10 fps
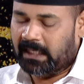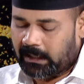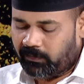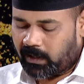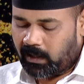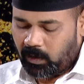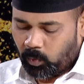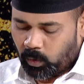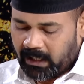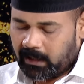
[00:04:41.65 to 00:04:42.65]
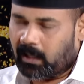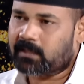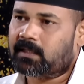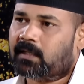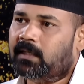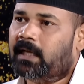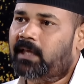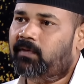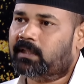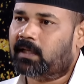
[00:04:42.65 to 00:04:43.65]
இவர்கள் உடை கலாச்சாரத்தில் கை
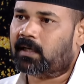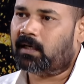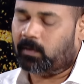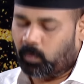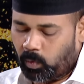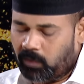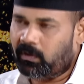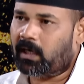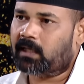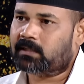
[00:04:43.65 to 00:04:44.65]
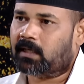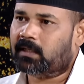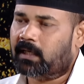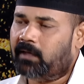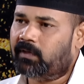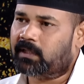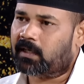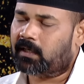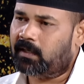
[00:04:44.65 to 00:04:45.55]
வைத்தார்கள் உணவு கலாச்சாரத்தில் கை வைத்தார்கள் ஒரு